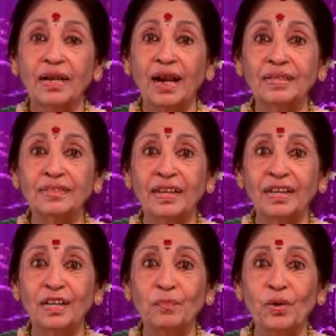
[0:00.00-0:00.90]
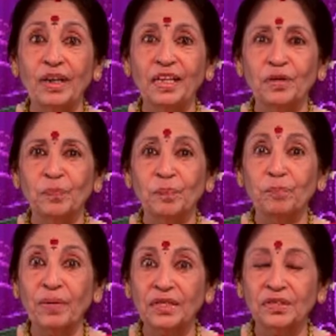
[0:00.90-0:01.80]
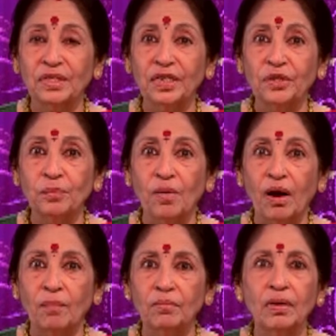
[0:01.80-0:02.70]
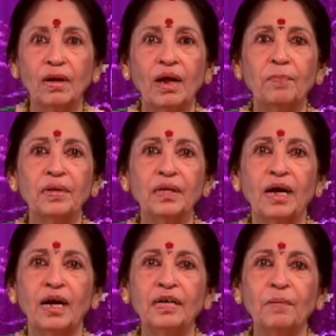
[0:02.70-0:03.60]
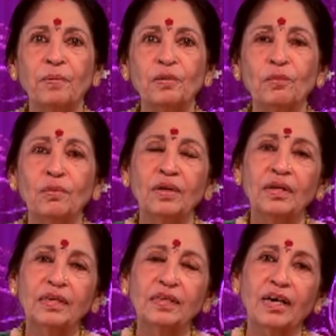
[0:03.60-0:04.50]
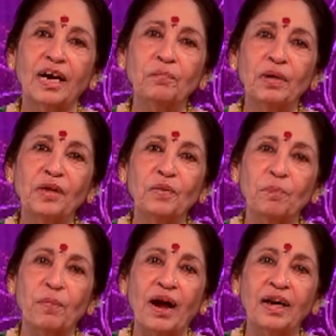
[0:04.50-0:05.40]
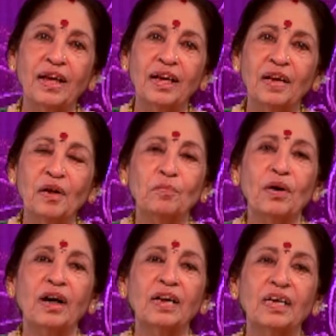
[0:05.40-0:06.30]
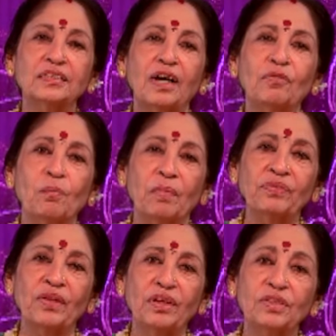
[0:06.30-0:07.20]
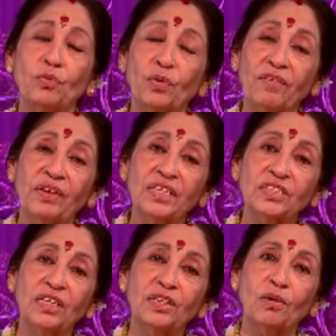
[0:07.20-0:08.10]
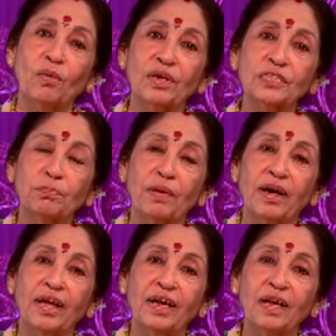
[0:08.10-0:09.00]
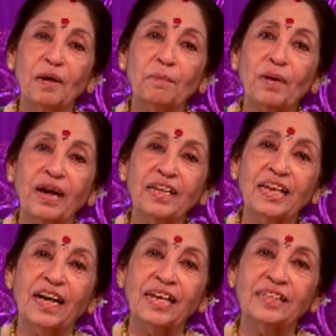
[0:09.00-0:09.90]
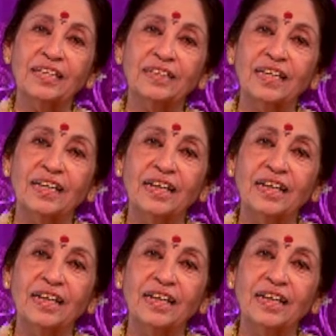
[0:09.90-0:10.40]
கண்கள் ஒளியும் பெற்றிடுமாம் அப்படின்னு கண்ணப்பனும் இந்த கண்மணியும் பாட மகாராஜாவும் மந்திரியும் கூடவே சேர்ந்து கோரஸ் பாட பாட்டி கைத்தட்ட